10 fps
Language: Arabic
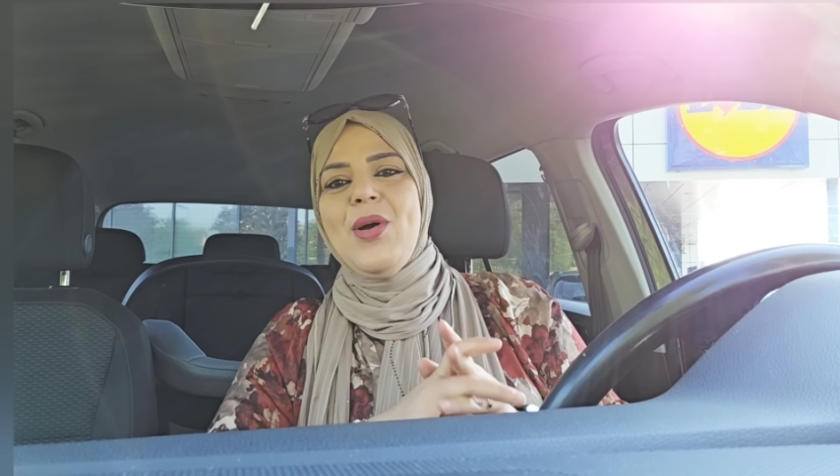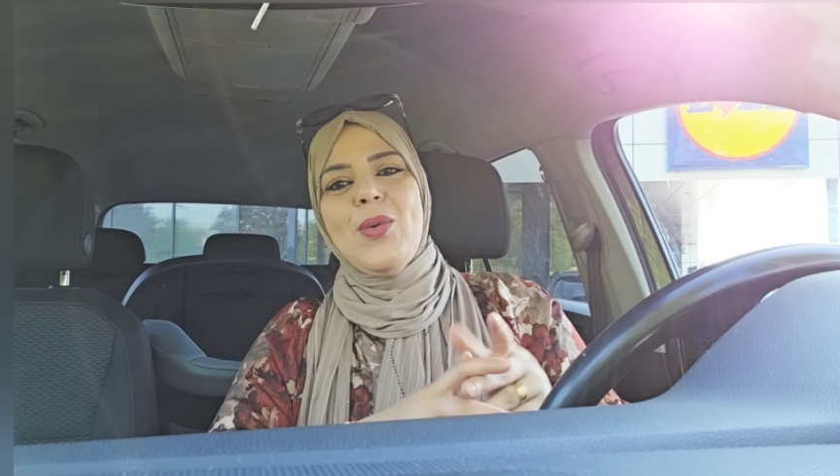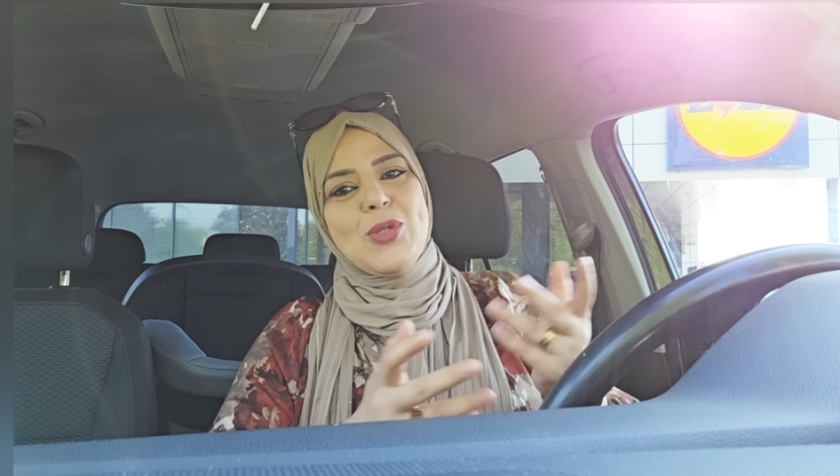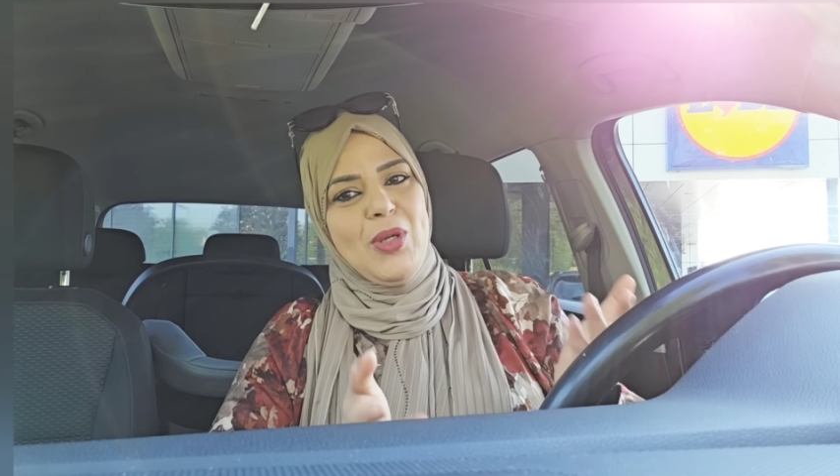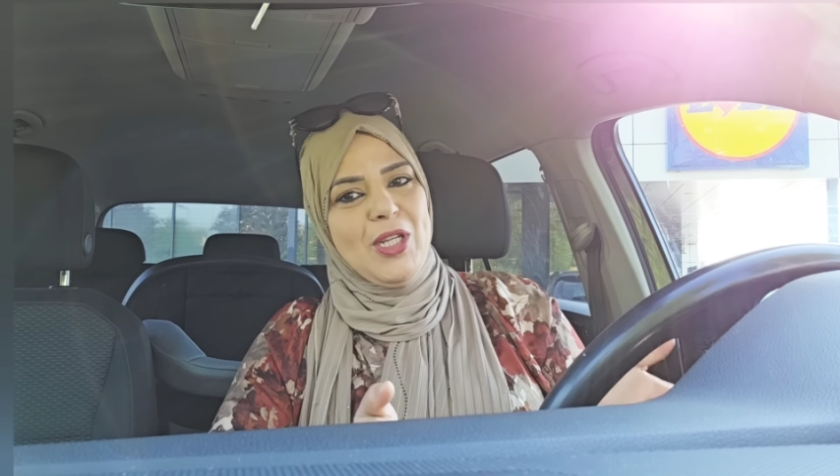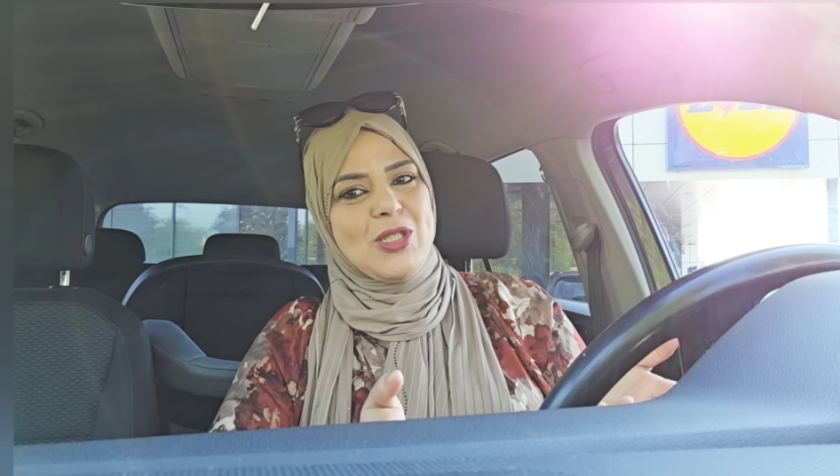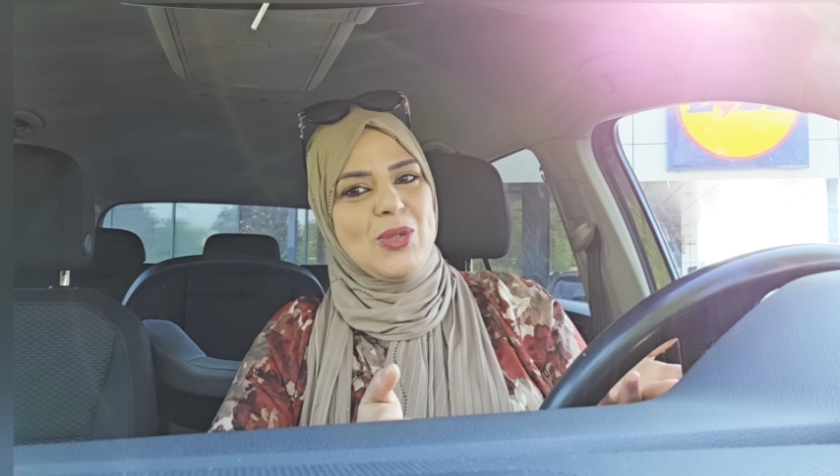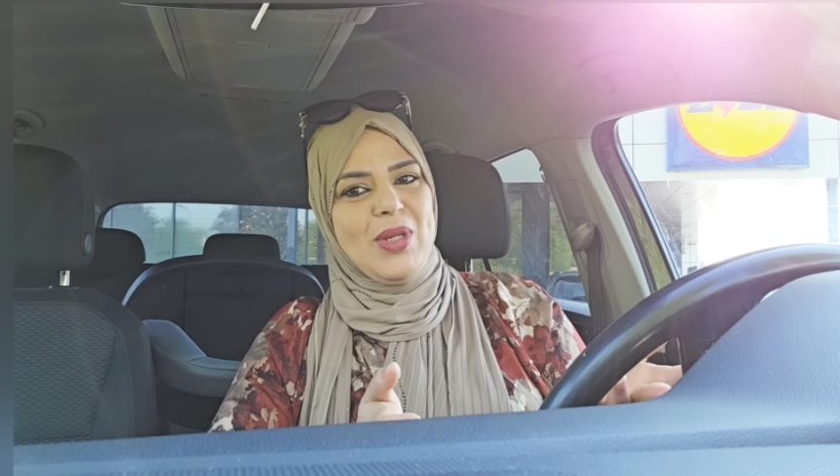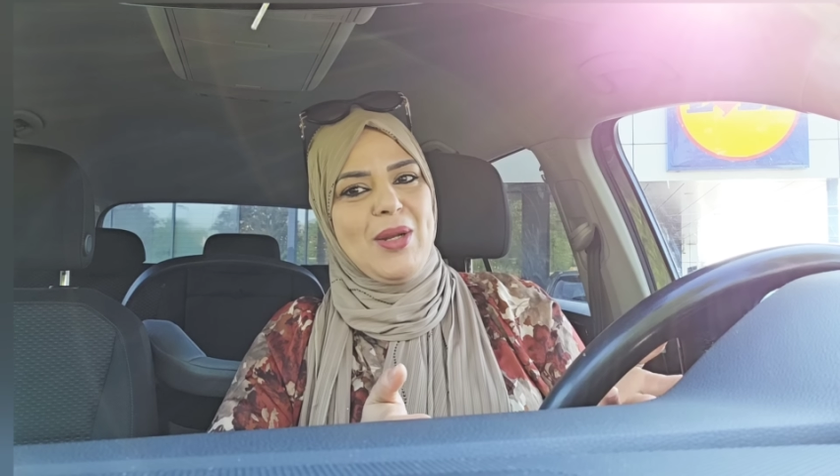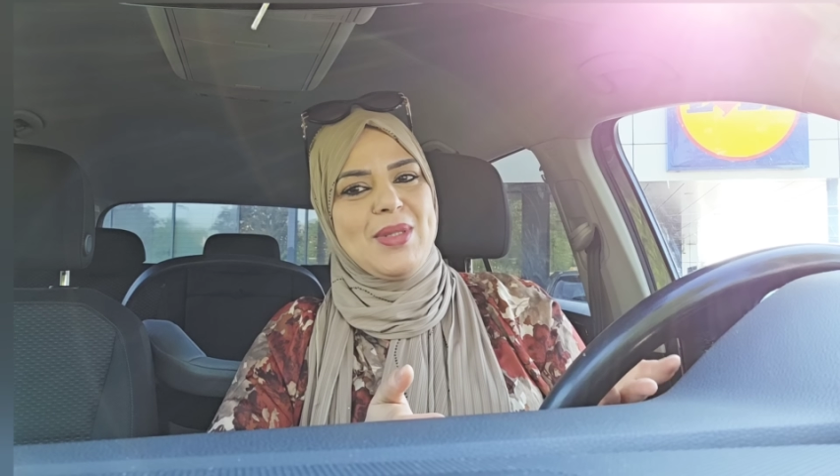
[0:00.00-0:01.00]

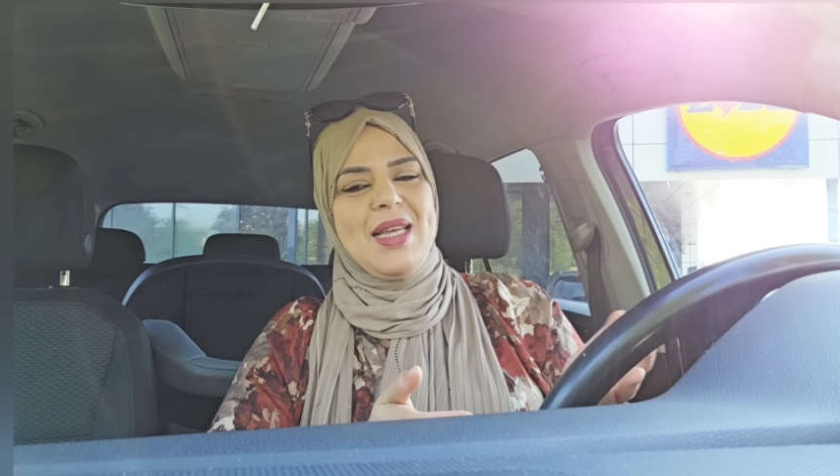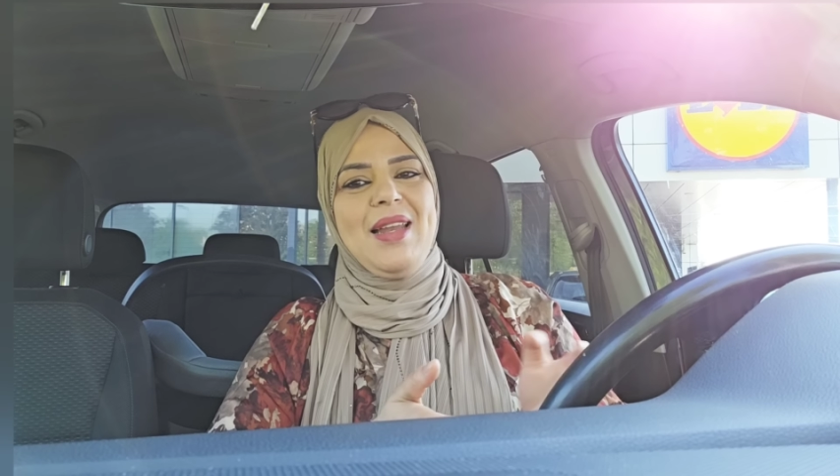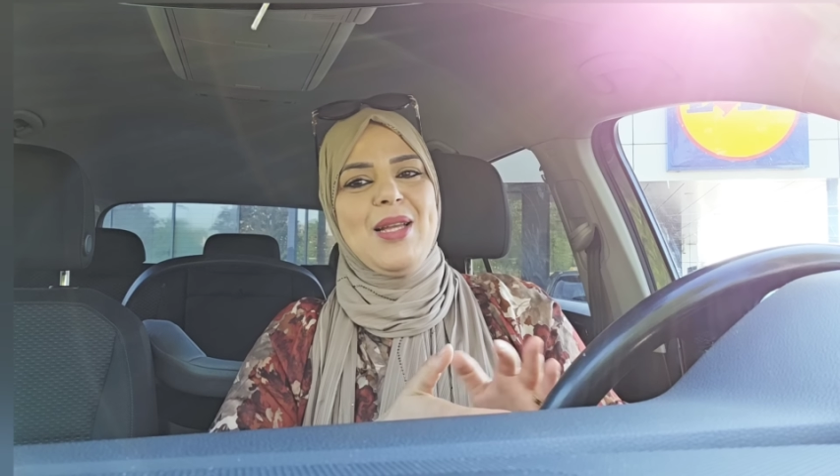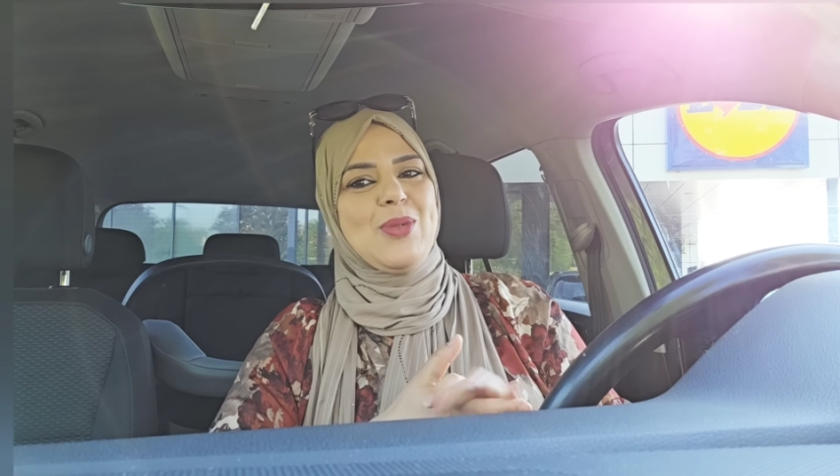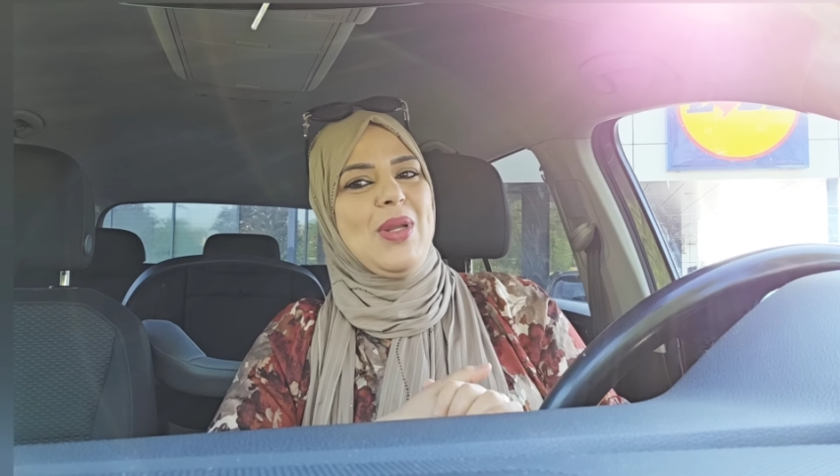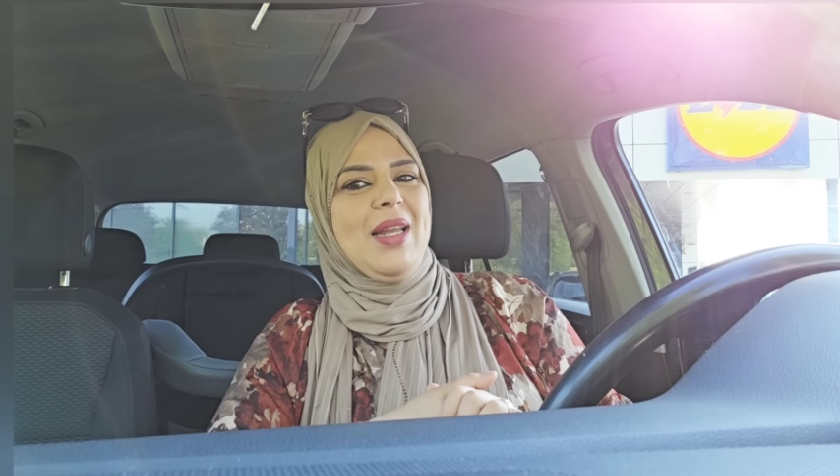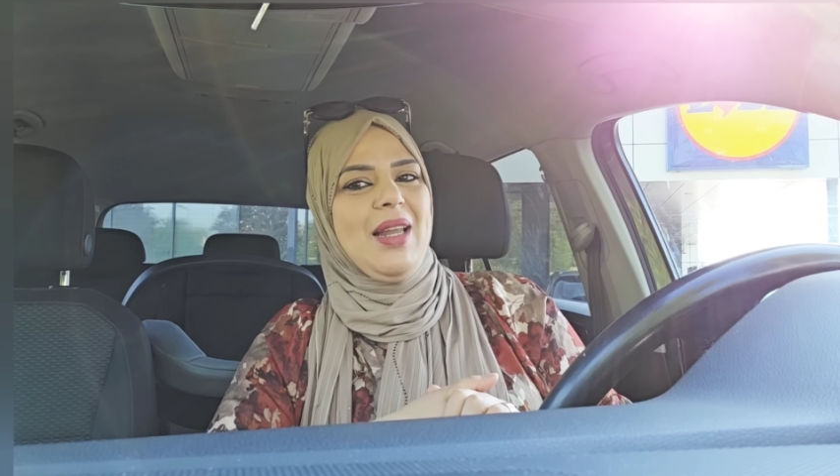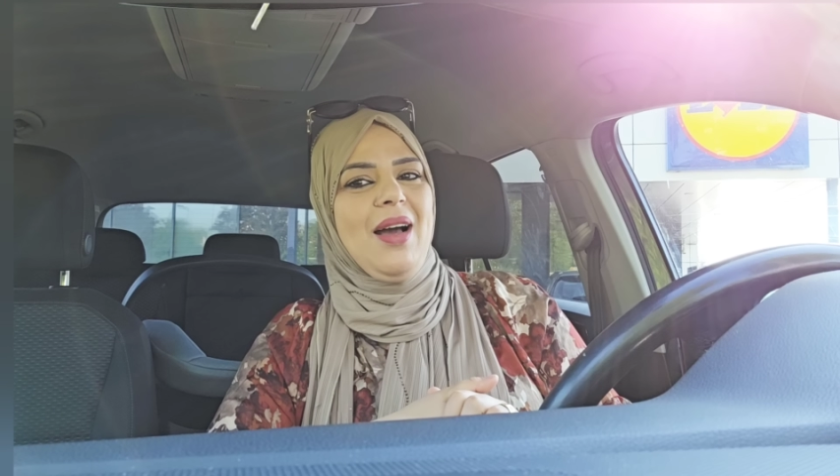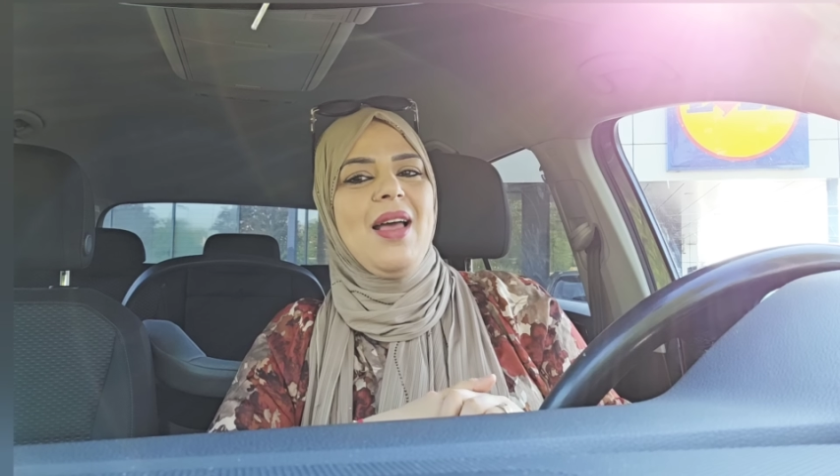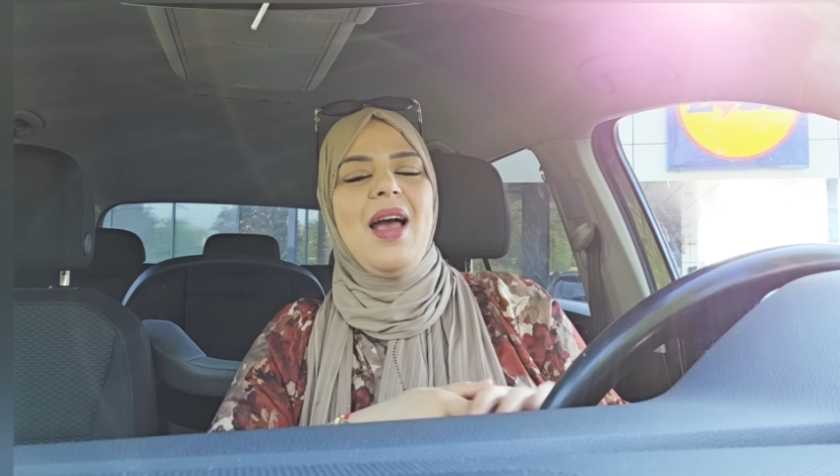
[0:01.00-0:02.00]
وتوحشوني الغزالات ولا لا